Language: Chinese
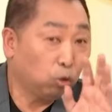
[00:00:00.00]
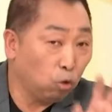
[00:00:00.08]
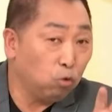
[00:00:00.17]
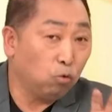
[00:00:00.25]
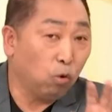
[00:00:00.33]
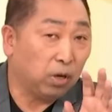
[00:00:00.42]

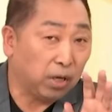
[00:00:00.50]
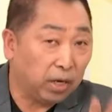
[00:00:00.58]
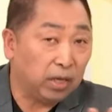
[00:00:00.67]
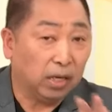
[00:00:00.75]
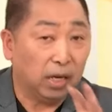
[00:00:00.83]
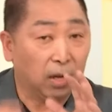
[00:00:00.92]
中国
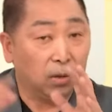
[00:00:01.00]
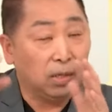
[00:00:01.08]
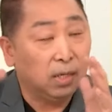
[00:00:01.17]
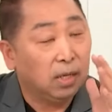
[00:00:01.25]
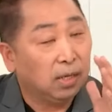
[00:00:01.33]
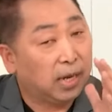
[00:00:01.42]
可以呢。
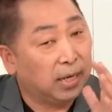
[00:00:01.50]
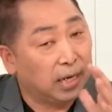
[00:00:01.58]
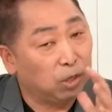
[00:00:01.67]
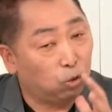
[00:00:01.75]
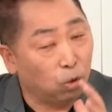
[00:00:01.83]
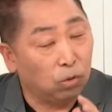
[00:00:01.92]
可以
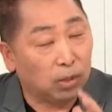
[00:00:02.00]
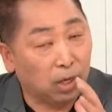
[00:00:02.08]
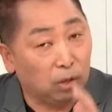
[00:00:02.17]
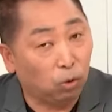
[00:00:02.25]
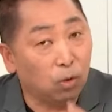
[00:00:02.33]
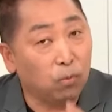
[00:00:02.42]
跟中
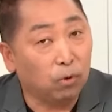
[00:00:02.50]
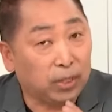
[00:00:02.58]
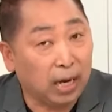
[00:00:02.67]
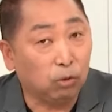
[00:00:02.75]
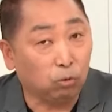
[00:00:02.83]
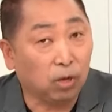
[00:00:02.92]
跟东盟
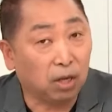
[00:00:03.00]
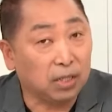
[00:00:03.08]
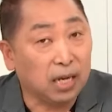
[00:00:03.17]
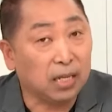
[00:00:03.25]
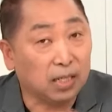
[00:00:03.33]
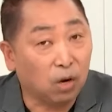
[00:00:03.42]
相处到
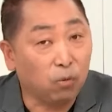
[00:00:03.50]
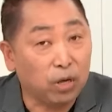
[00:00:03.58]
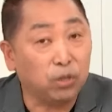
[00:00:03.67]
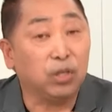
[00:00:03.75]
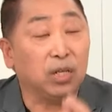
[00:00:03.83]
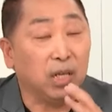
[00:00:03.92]
今天这个
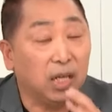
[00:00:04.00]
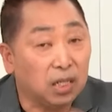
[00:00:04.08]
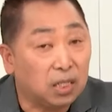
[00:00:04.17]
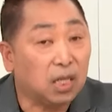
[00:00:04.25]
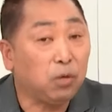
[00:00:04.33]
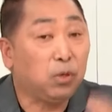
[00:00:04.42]
位置，
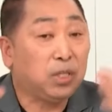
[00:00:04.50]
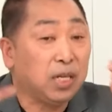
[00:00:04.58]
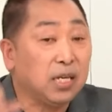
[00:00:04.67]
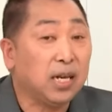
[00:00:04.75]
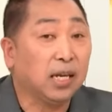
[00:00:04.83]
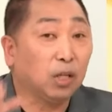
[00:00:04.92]
以至于
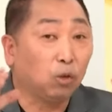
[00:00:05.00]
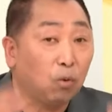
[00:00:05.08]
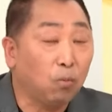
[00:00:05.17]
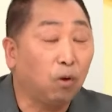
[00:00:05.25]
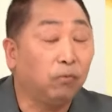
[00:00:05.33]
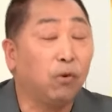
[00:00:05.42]
今年的
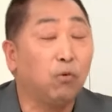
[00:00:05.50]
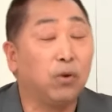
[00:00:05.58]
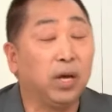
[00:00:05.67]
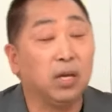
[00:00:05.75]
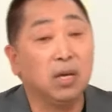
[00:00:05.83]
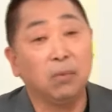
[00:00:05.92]
东盟峰
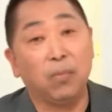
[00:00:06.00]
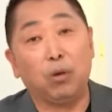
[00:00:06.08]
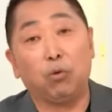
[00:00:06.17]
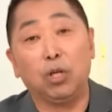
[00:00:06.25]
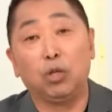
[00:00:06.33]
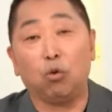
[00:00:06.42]
会，
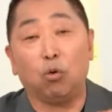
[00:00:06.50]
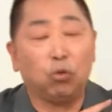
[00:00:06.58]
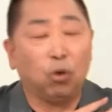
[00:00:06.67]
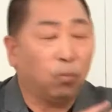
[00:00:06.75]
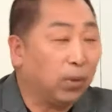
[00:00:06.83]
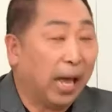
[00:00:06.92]
美国的
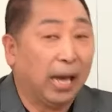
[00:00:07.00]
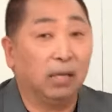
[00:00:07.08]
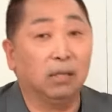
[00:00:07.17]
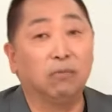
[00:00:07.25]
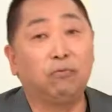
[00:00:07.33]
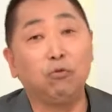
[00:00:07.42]
总统不
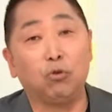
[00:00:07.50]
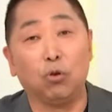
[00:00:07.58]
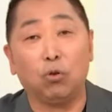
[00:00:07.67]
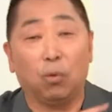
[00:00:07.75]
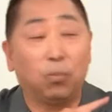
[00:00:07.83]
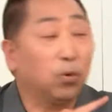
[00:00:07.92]
来了，副
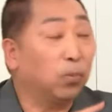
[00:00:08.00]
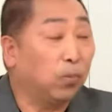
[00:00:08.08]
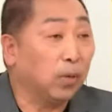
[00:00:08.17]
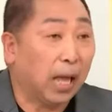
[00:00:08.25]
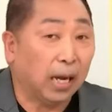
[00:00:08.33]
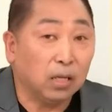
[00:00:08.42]
总统不
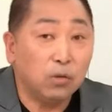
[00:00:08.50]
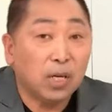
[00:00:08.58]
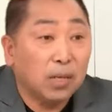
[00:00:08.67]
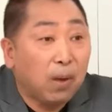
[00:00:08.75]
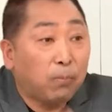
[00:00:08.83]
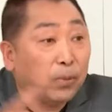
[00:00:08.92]
不来了，因
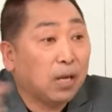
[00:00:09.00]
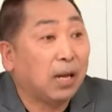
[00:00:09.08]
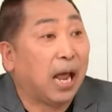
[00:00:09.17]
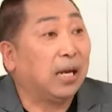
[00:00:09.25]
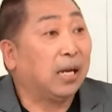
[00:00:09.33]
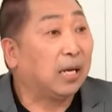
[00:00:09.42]
为根本不知
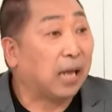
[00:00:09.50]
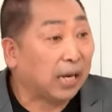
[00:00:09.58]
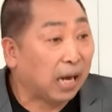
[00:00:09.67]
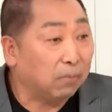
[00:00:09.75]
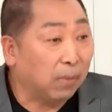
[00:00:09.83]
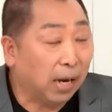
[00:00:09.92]
道来了
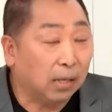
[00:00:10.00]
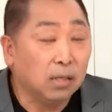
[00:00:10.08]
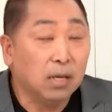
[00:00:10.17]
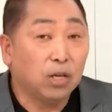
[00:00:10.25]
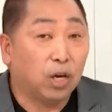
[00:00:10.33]
来干嘛。